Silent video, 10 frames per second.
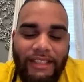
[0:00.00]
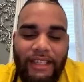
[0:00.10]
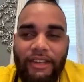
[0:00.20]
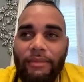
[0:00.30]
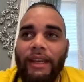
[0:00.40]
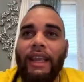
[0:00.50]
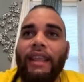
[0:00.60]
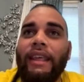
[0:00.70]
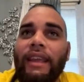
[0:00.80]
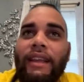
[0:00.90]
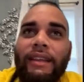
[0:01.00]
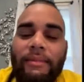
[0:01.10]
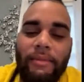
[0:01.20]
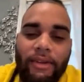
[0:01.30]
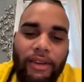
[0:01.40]
Sí, yo me quedé,
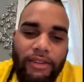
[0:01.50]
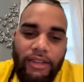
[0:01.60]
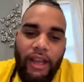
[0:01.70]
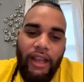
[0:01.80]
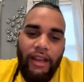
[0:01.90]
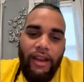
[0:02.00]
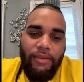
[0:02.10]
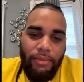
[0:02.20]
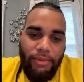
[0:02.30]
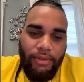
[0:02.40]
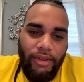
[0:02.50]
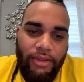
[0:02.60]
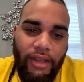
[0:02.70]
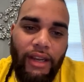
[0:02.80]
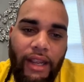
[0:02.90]
pero que tú sabes que ya hay un punto
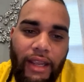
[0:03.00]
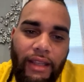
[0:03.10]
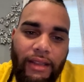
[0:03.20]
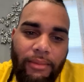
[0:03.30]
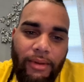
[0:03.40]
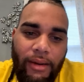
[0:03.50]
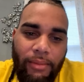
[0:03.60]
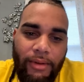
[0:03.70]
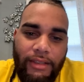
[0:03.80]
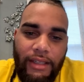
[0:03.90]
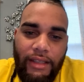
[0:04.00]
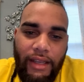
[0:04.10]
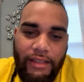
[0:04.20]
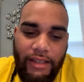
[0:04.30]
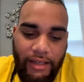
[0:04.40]
que tienes que irte porque la policía
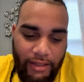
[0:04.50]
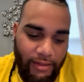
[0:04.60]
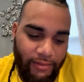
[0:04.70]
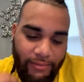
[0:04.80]
te hace ir.